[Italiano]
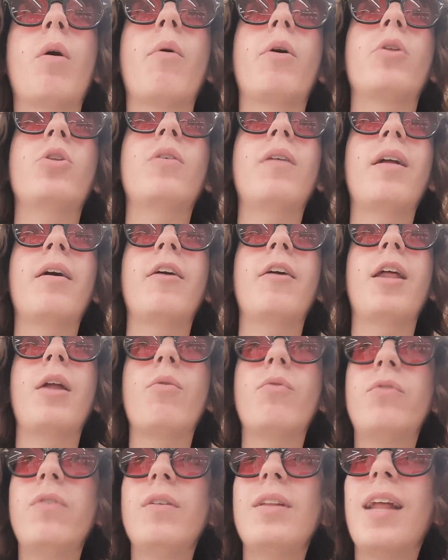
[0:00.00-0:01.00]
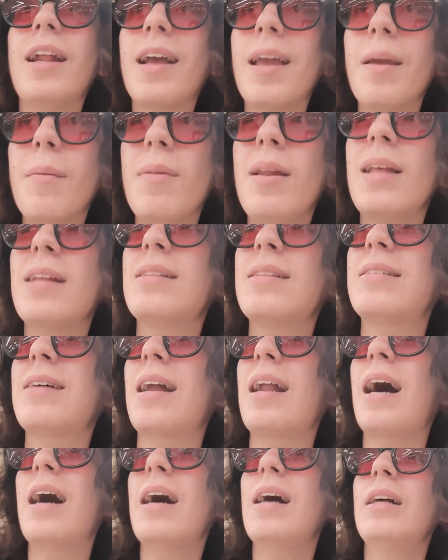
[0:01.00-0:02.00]
quando vado a vedere un film della Ghibli in
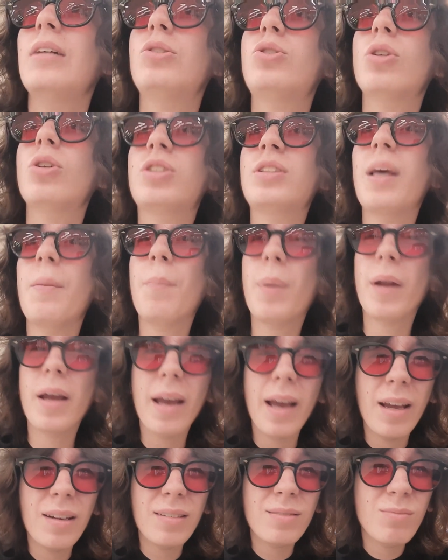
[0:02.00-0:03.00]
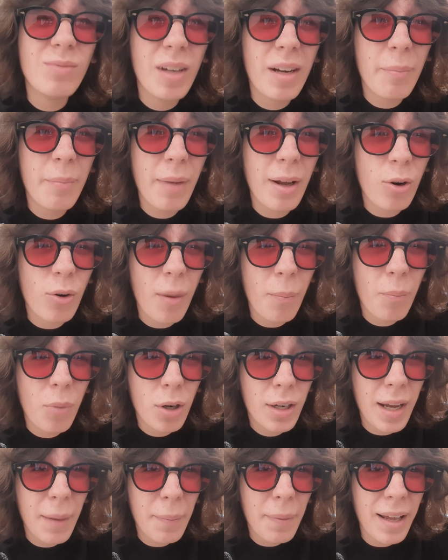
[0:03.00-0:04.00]
sala so sempre che rimarrò a
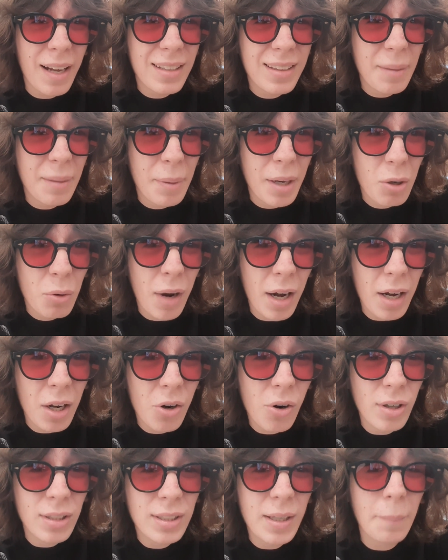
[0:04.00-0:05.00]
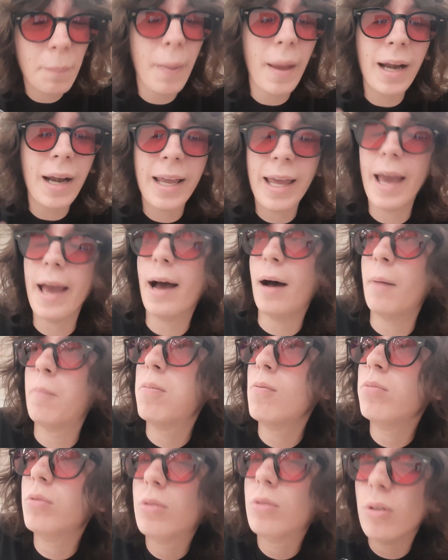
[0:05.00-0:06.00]
bocca aperta per qualcosa, perché
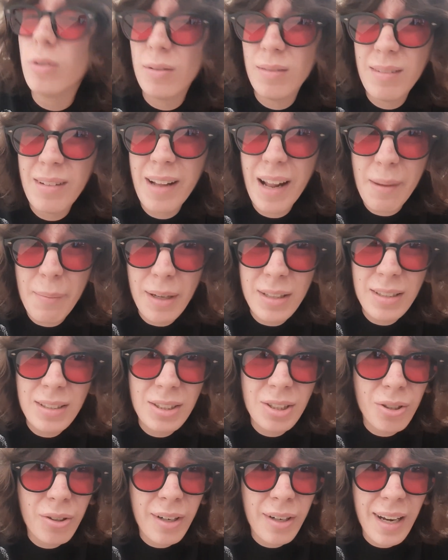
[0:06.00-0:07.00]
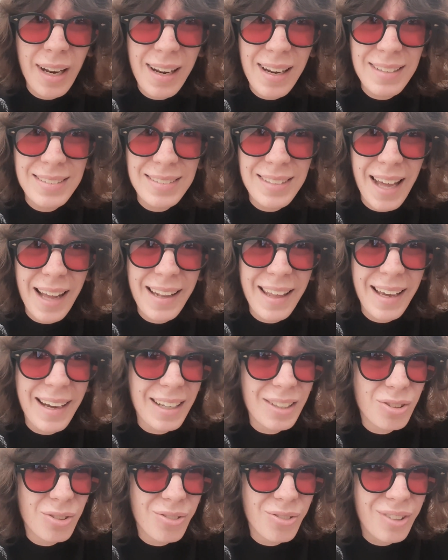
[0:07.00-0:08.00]
appunto l'animazione, l'estetica
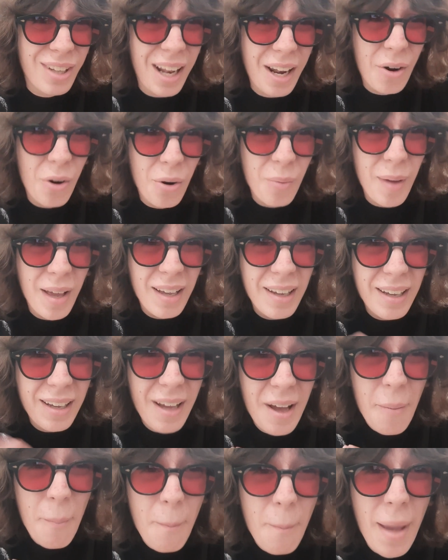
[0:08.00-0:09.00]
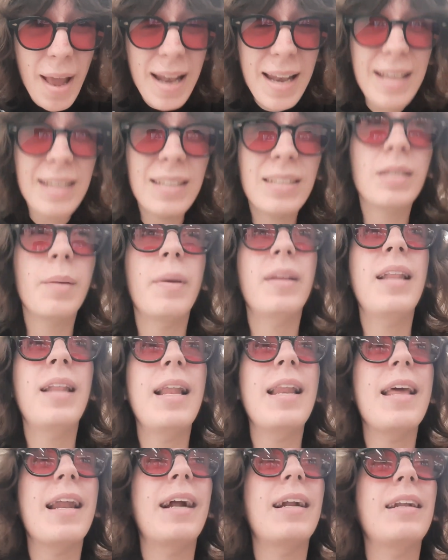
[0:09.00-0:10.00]
sono delle robe bellissime,
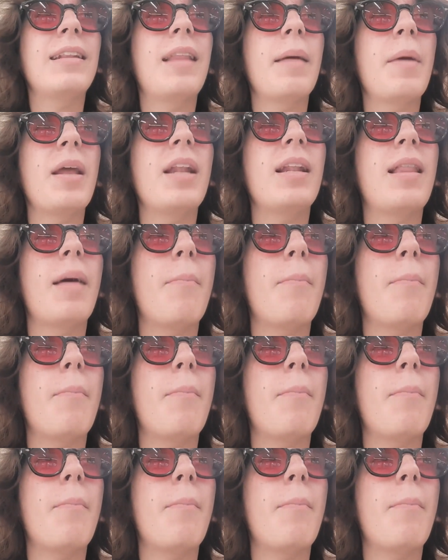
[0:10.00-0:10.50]
delirantemente